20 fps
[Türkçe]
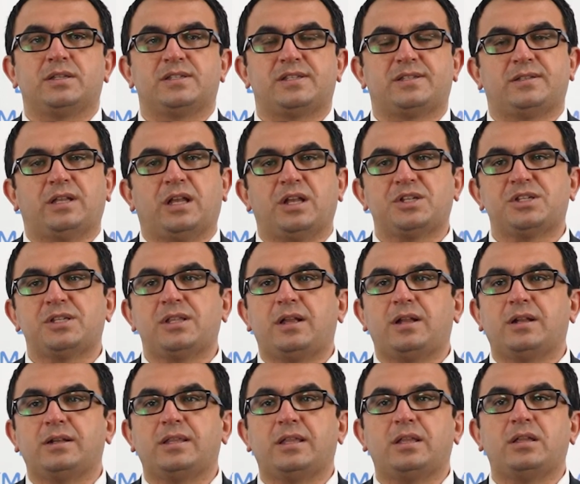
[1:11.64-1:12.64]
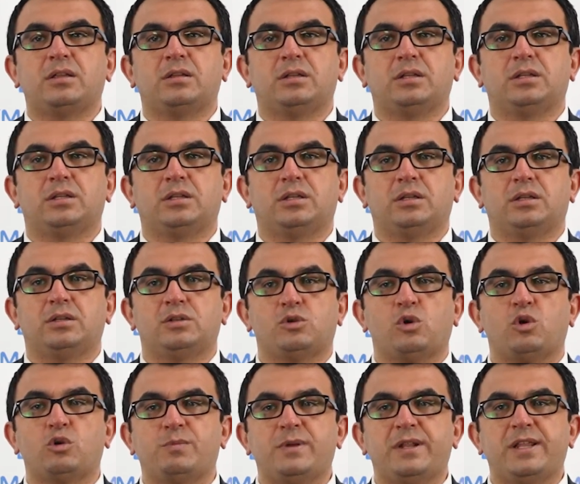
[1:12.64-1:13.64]
stajlarda e,
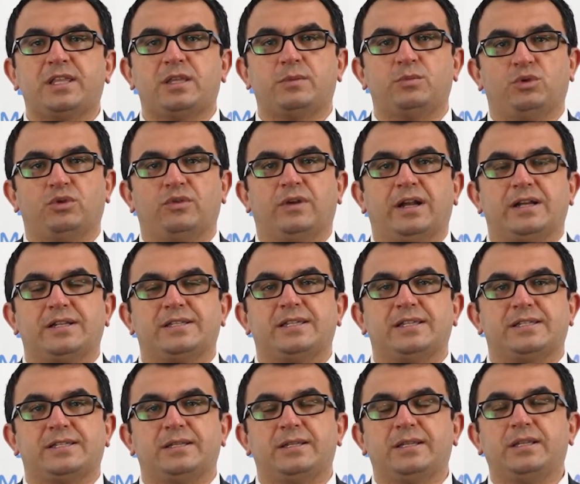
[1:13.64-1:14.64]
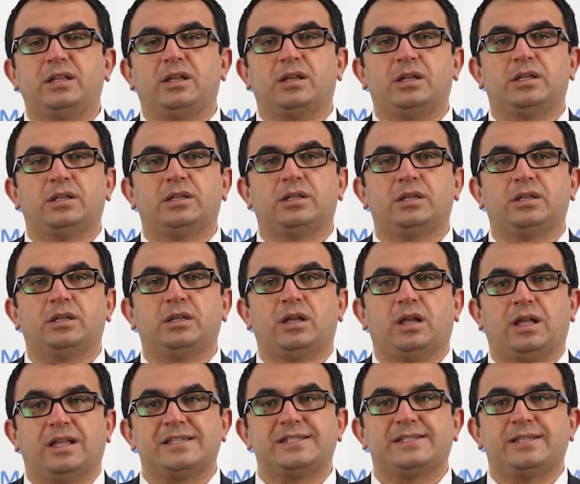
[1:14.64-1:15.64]
Lokman Hekim Üniversitesi'nin e,
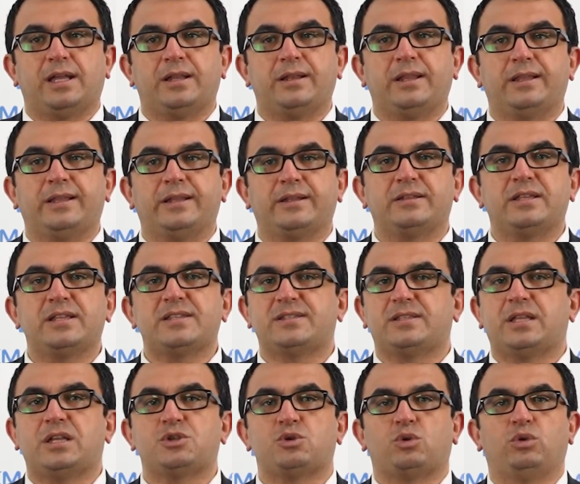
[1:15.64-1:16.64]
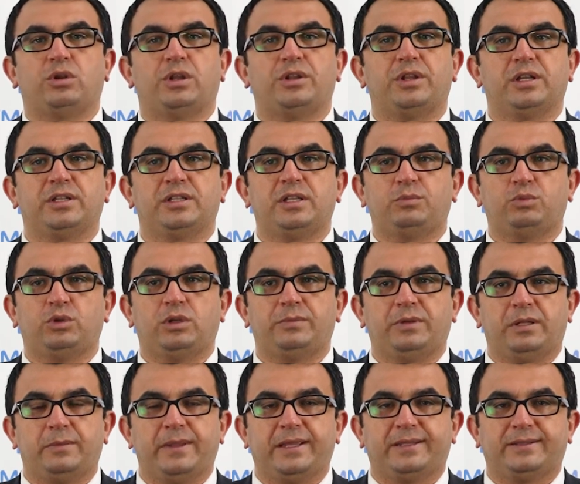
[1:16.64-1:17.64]
hastanelerinde staj olanağı da
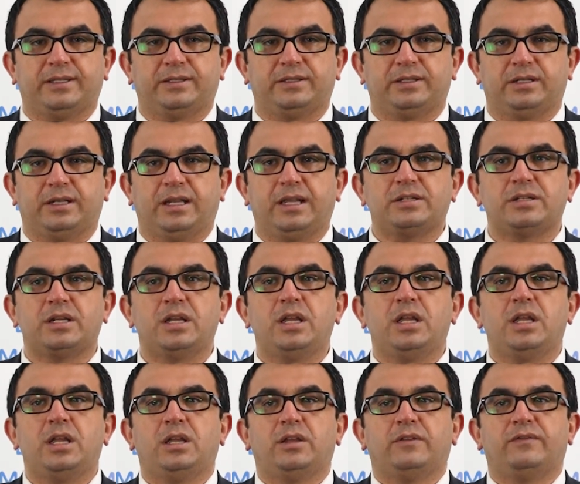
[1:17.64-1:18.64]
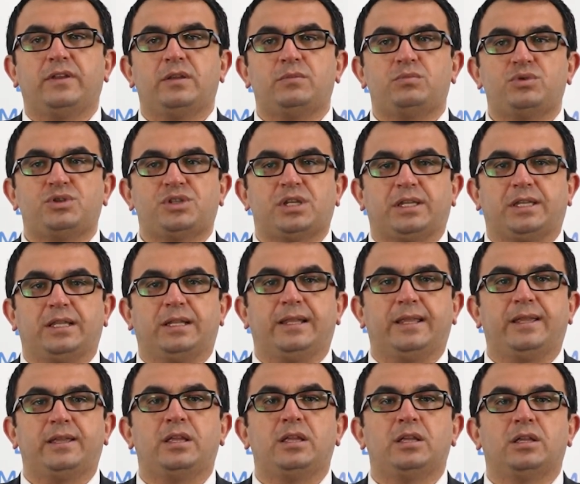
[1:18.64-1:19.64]
bulabilmektedirler ve bu
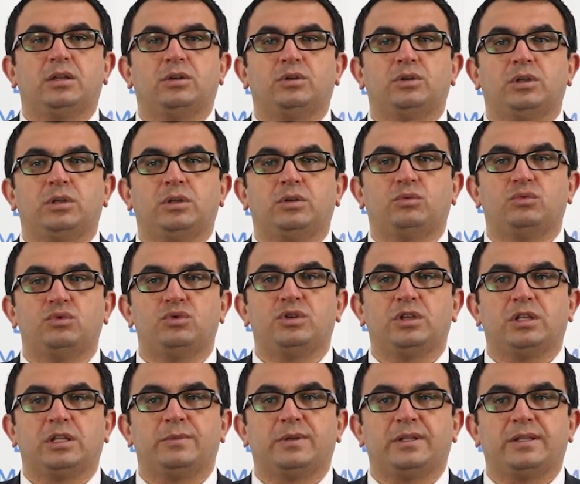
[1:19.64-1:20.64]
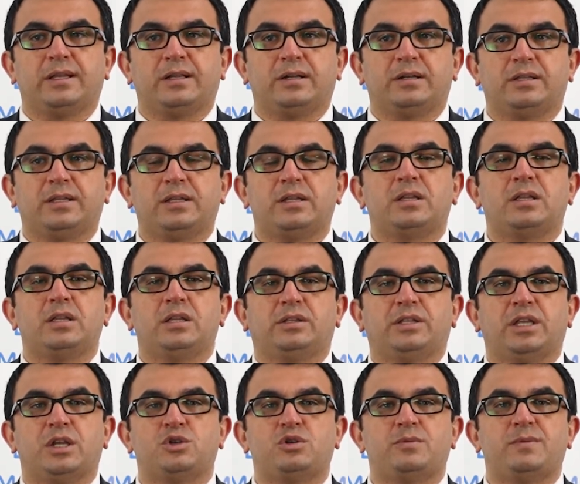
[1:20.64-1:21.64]
şekilde e, uygulamalarda
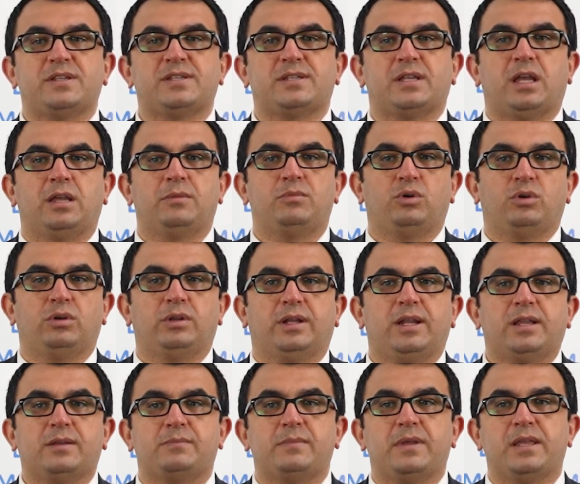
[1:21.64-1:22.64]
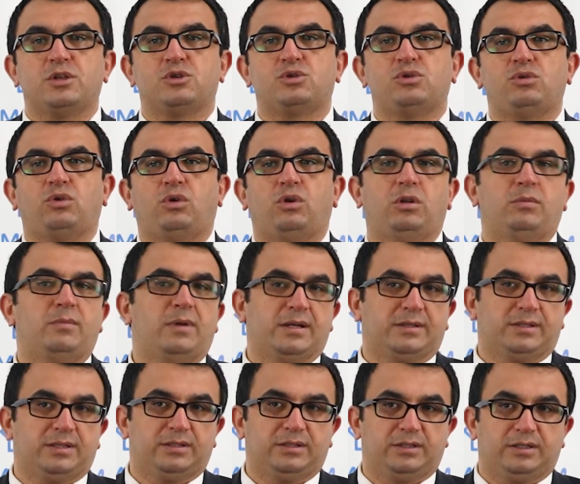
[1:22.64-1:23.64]
tecrübe sahibi olarak mezun
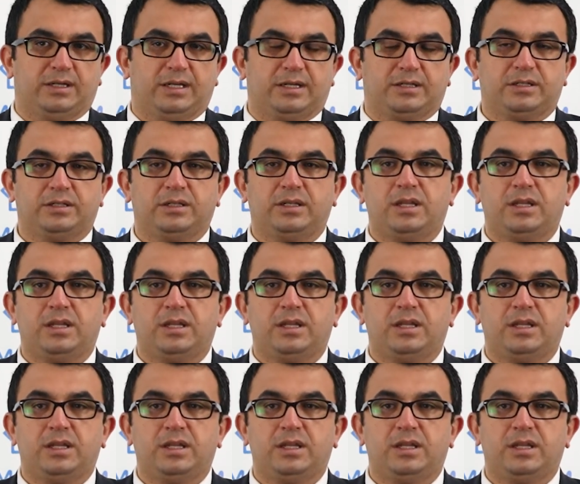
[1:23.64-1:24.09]
olmaktadırlar.